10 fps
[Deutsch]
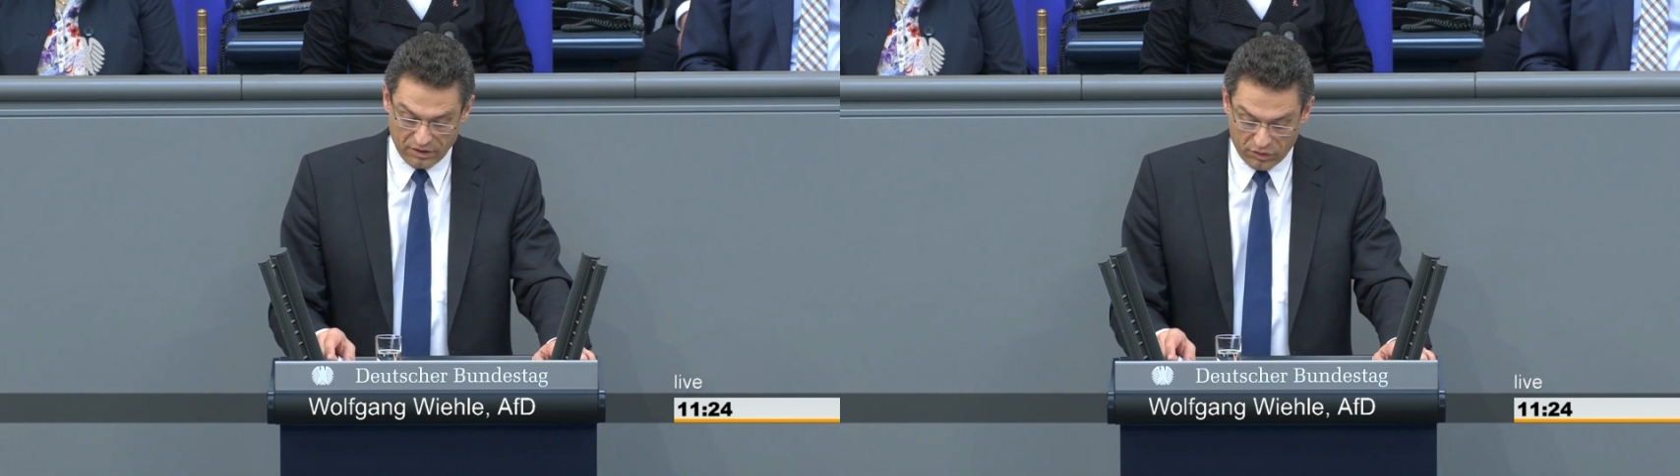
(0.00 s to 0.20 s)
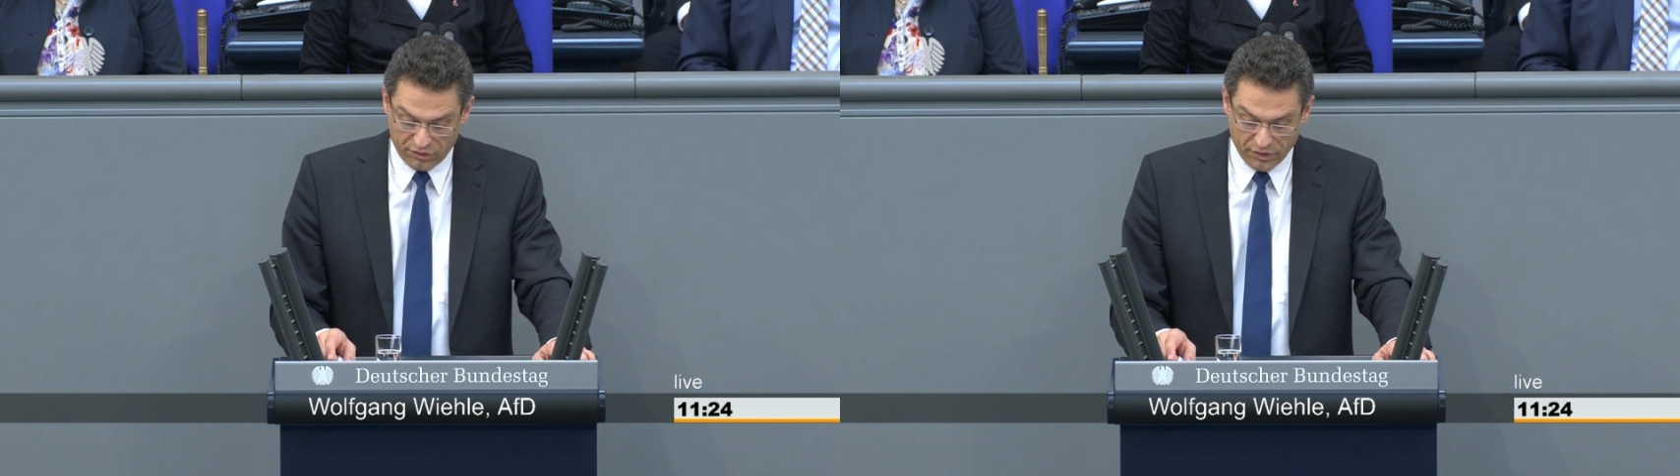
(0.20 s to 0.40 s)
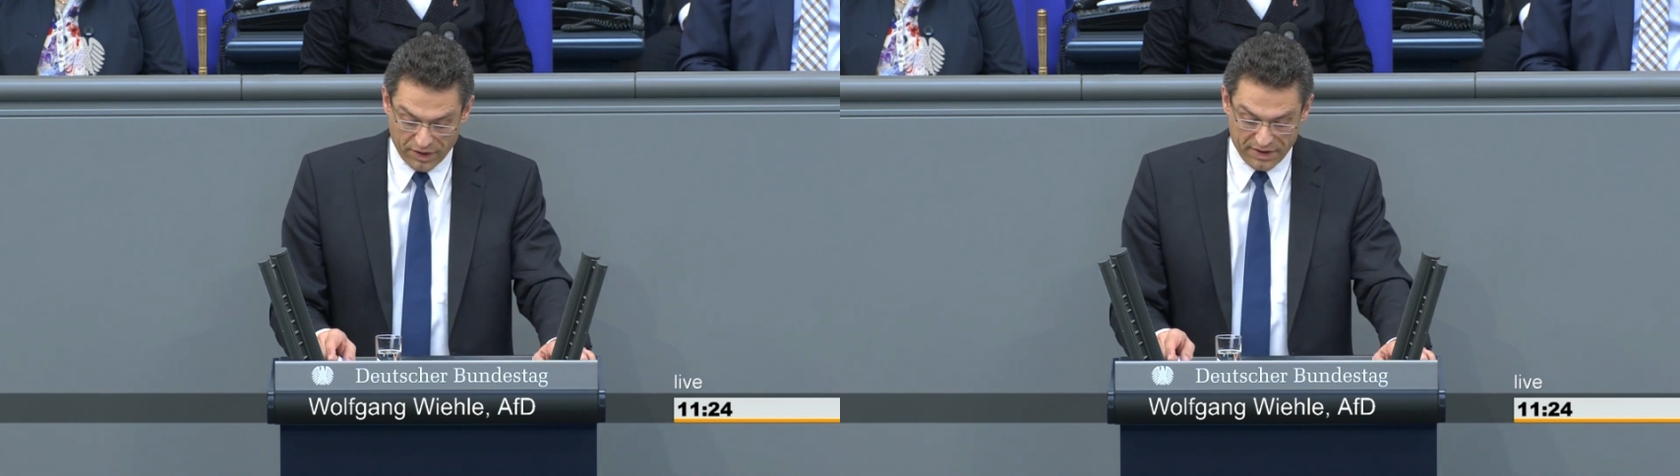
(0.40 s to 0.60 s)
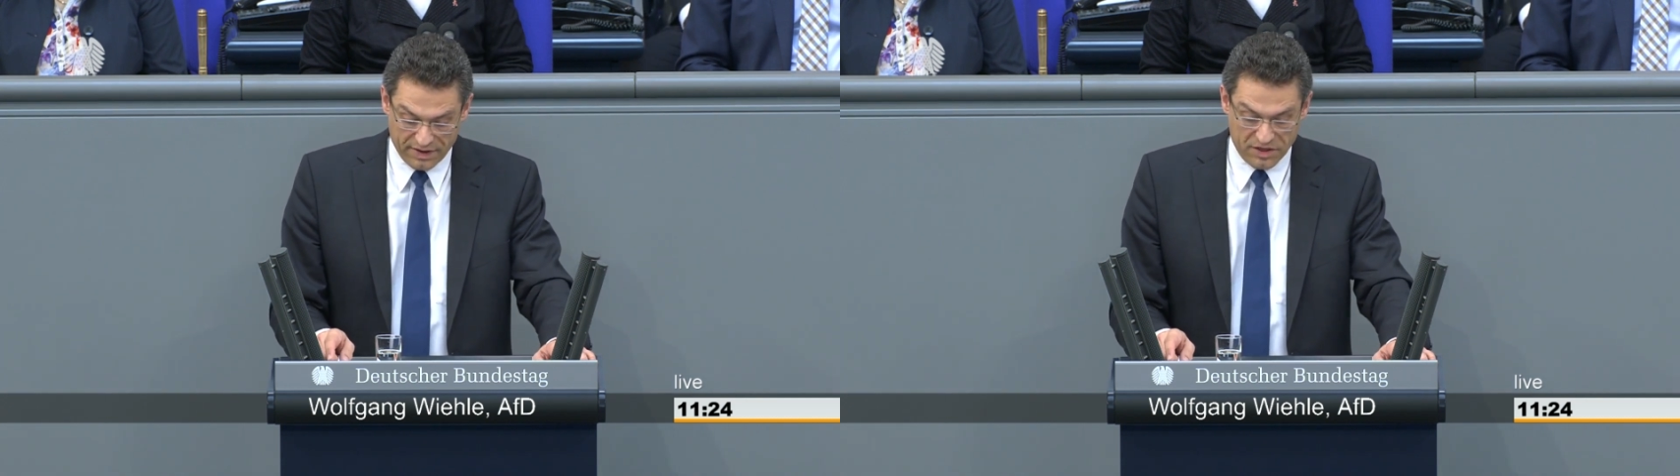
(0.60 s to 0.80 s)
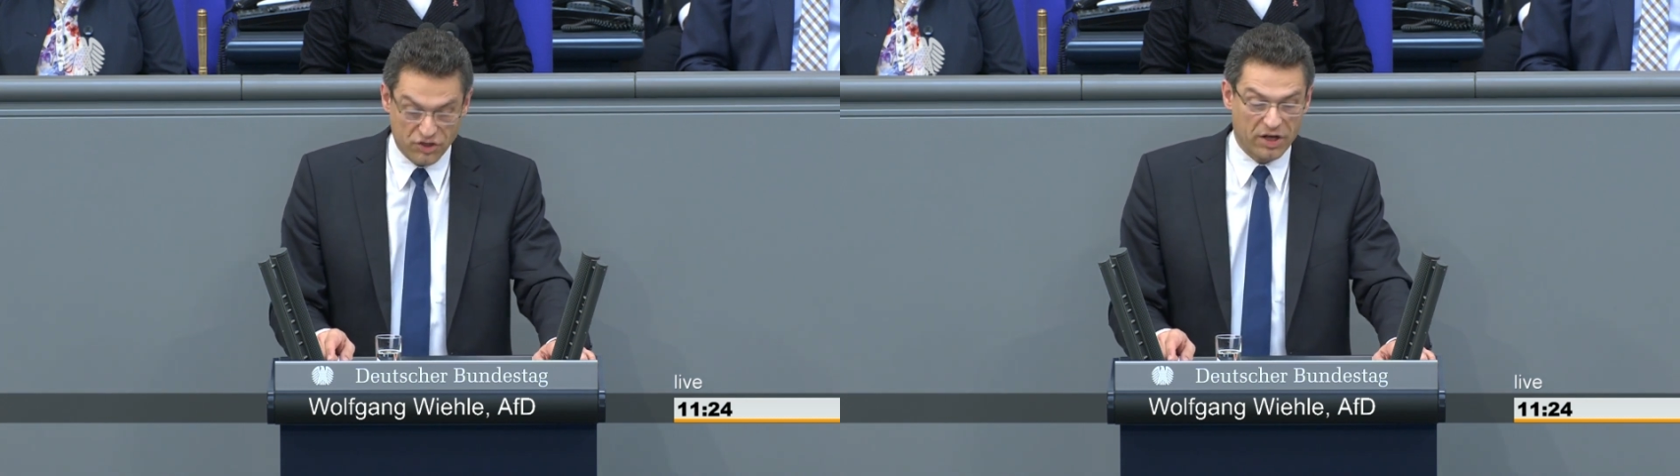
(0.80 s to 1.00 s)
Lokführern
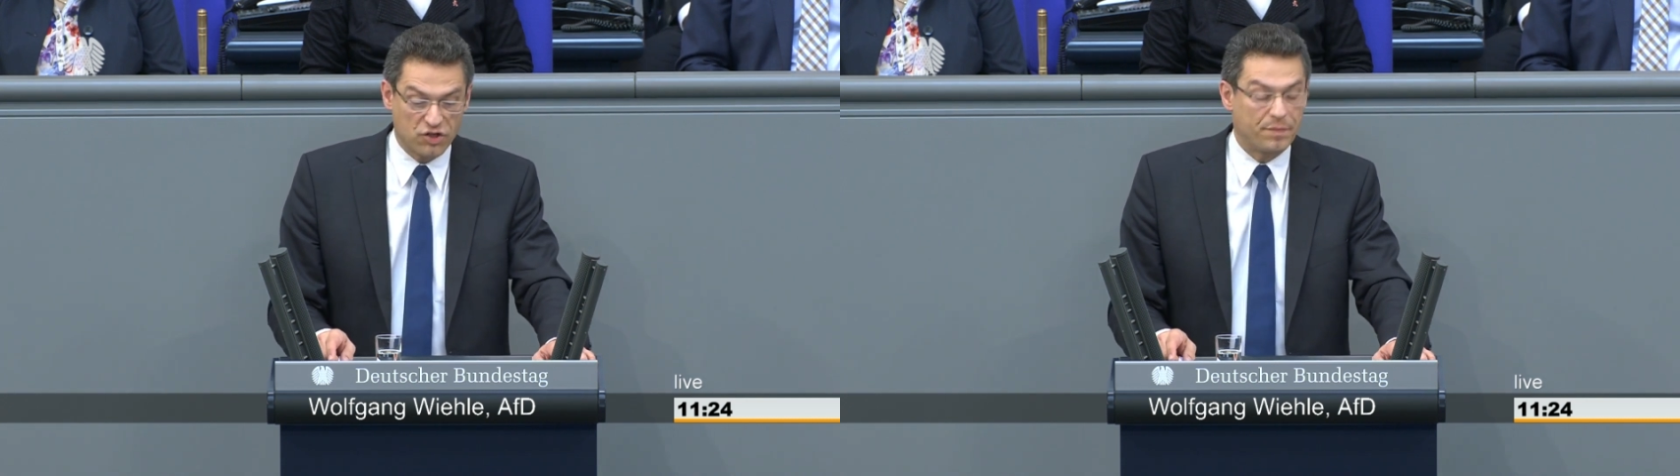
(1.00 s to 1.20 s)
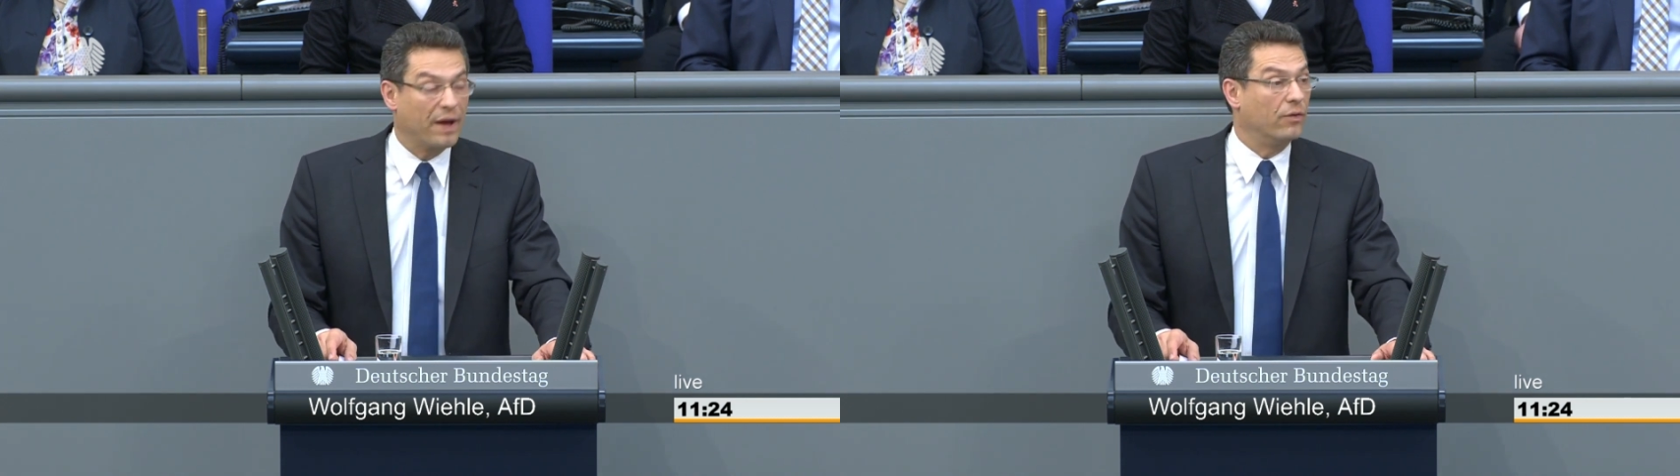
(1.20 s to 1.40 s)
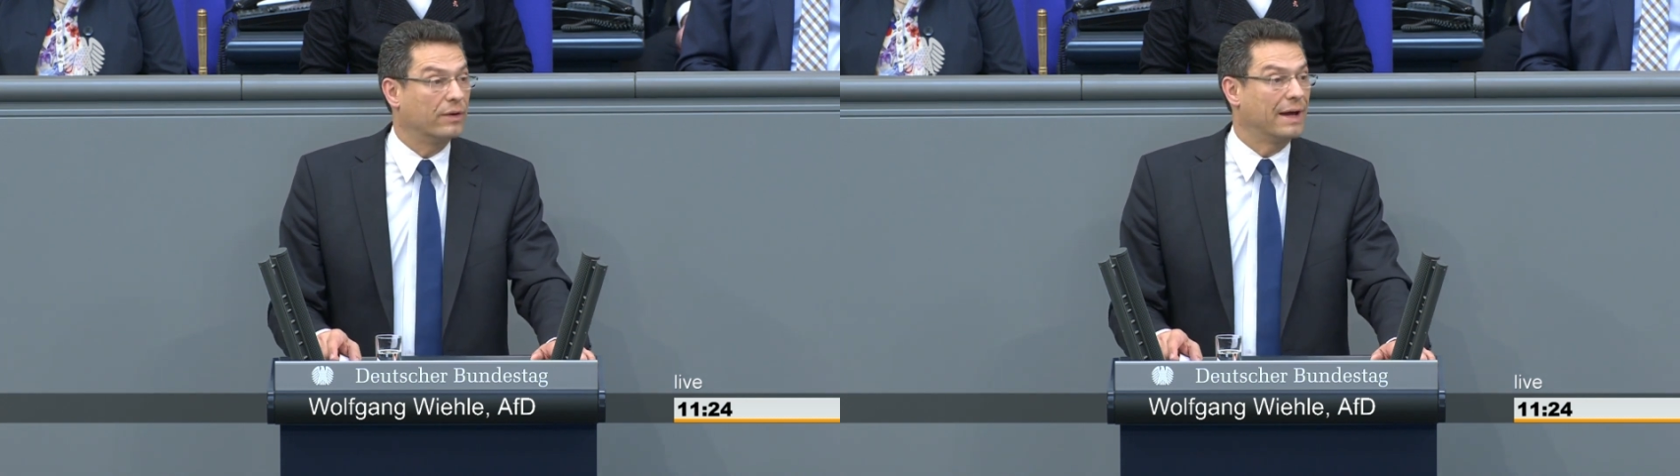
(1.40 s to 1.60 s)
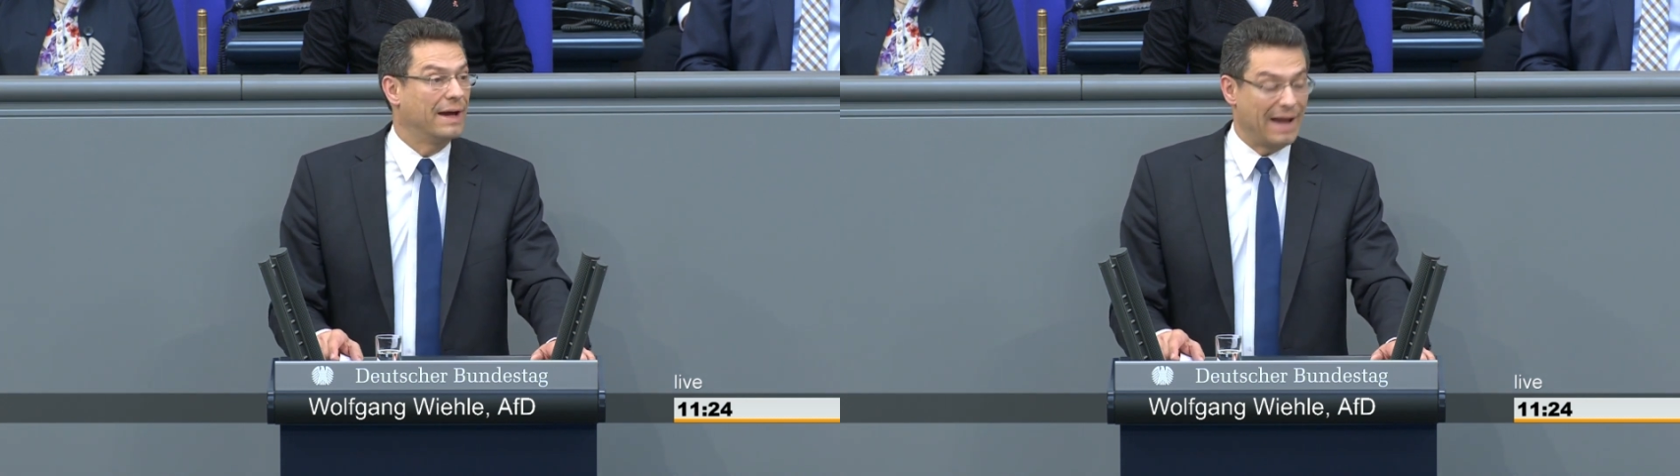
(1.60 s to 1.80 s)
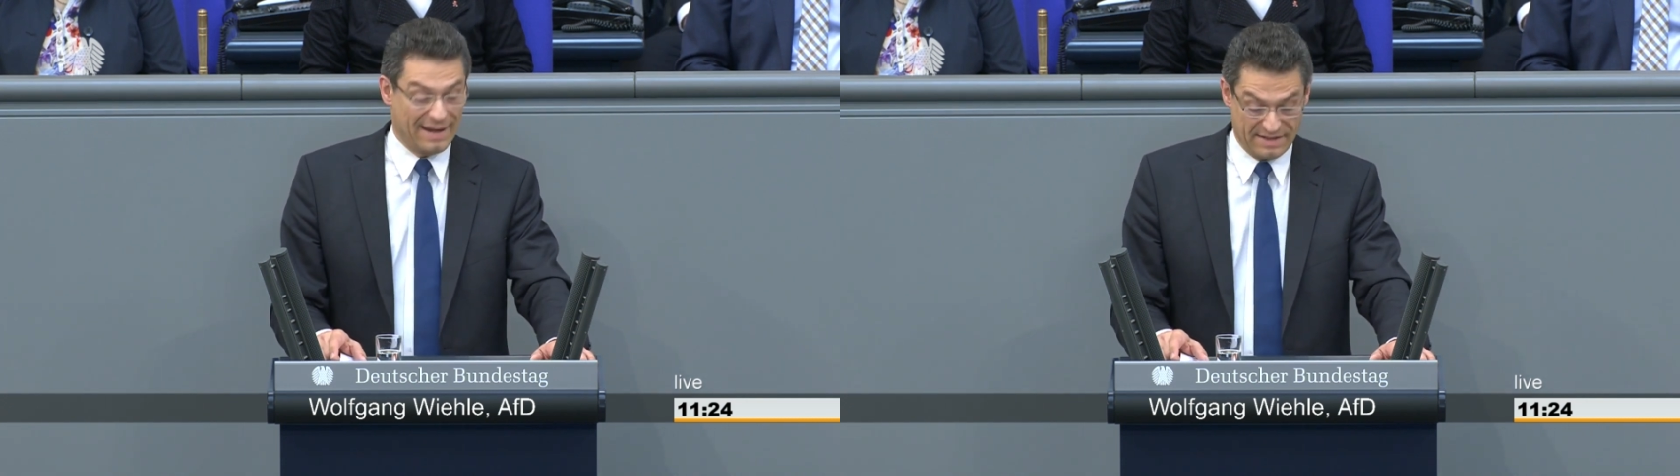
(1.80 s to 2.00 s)
nach der Streckensperrung
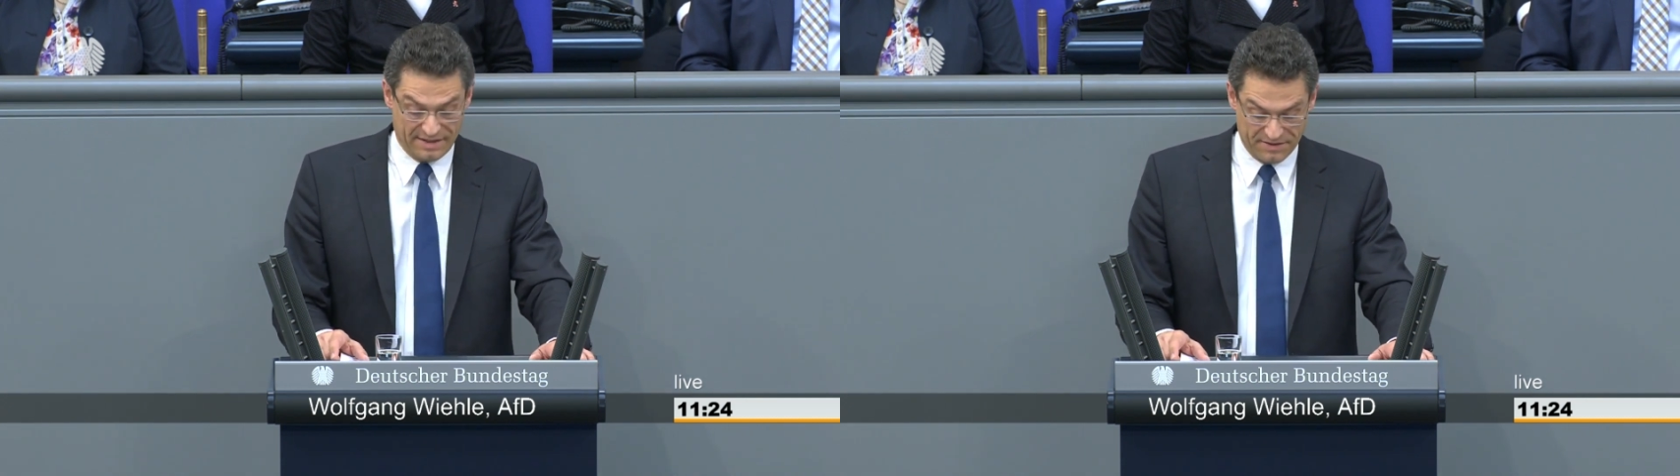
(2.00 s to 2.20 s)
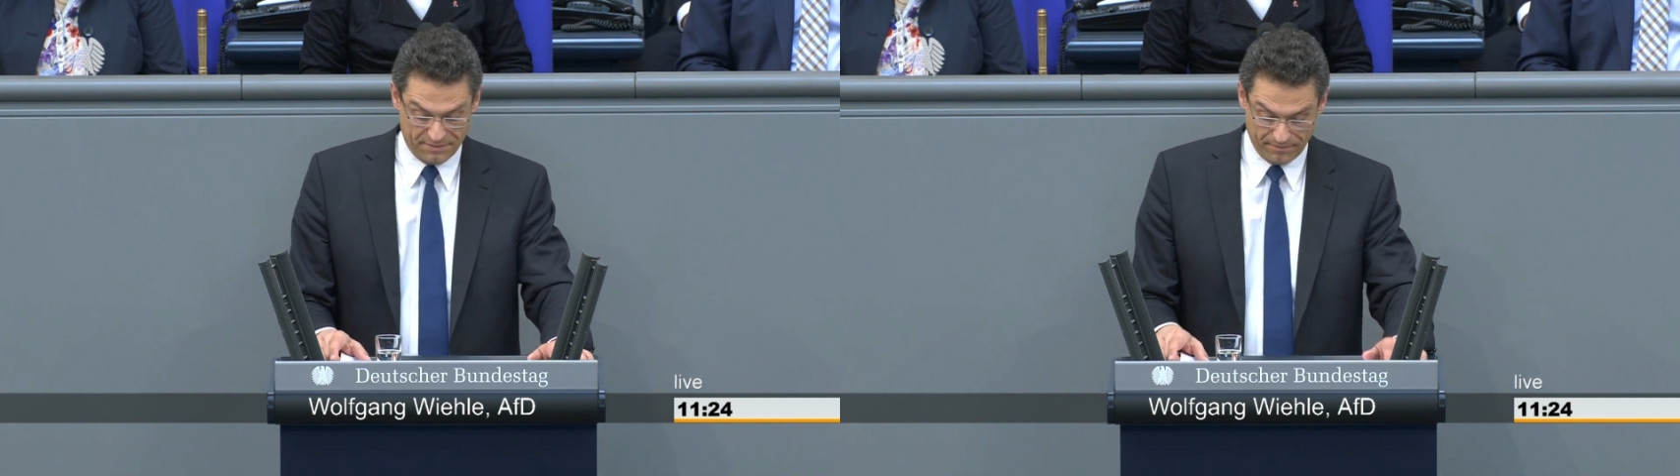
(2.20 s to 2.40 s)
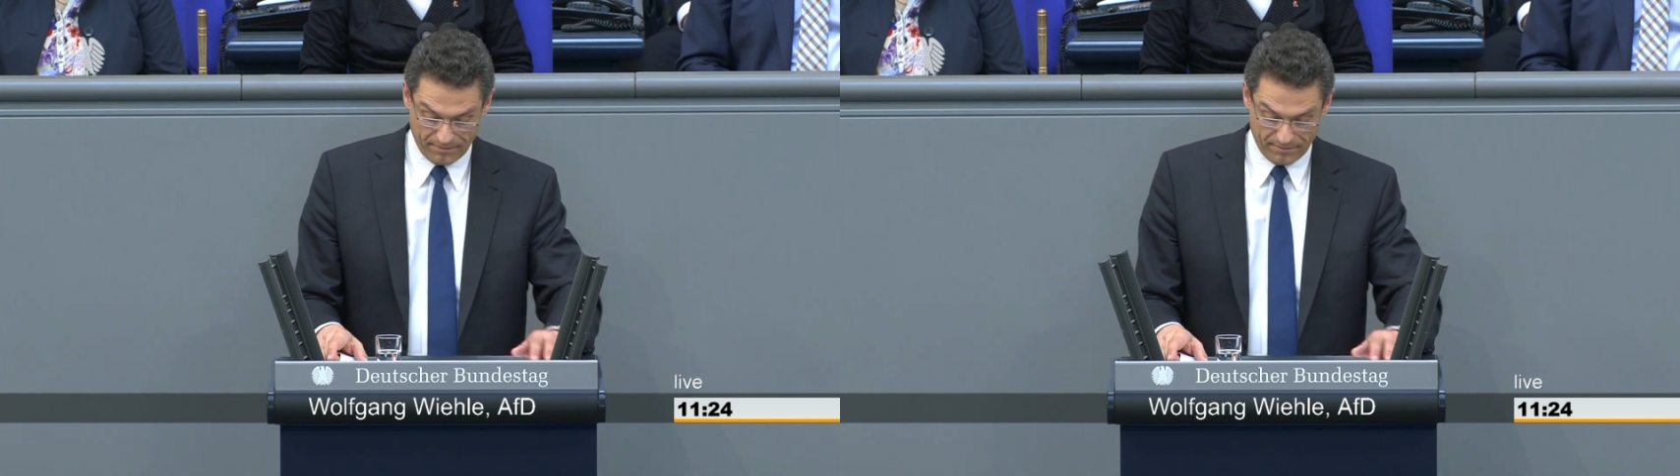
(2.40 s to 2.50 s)
erleichtert.